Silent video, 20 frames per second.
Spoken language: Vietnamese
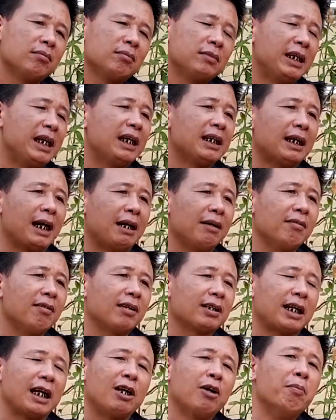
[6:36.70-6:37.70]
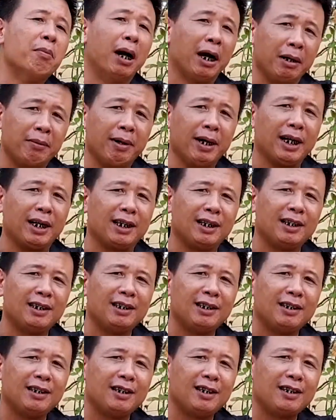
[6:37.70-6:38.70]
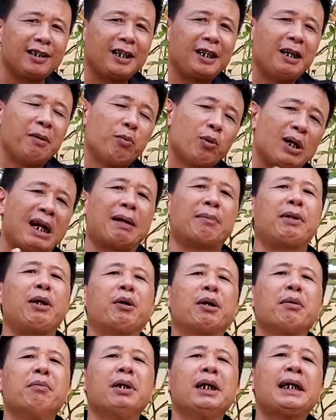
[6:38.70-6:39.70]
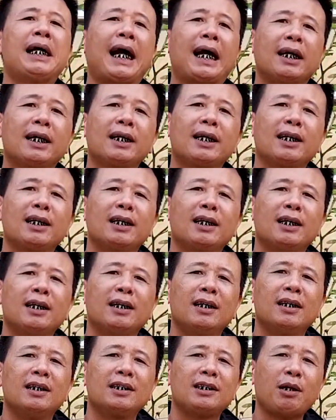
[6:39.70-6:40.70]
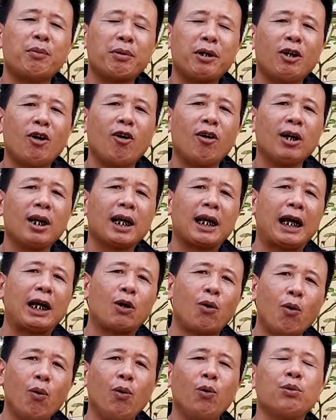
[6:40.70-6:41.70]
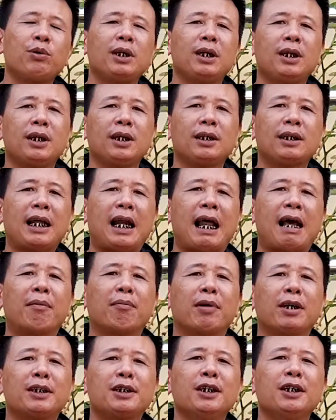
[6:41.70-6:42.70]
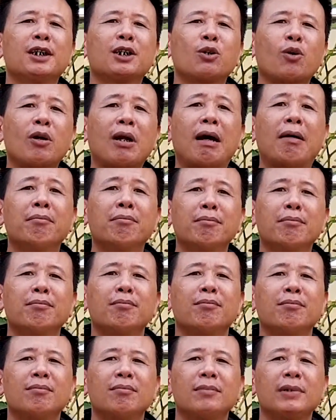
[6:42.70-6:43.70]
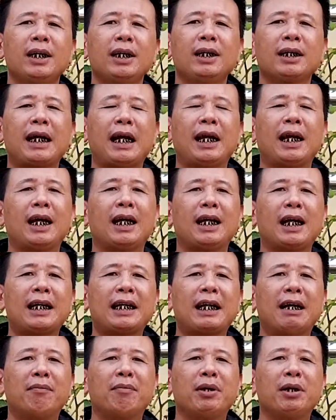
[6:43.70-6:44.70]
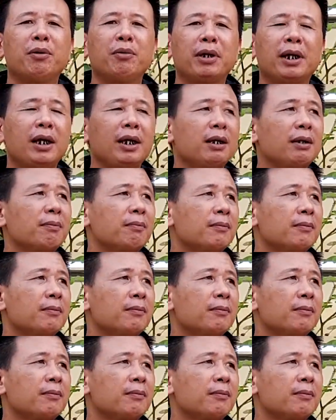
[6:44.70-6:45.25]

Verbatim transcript: nhìn thấy và thấy nó mới mà thì lại muốn làm theo cái mới ngay trong khi đó là cái cũ thì ta làm lại chưa được tốt lắm thế là cái này là anh em phải lưu ý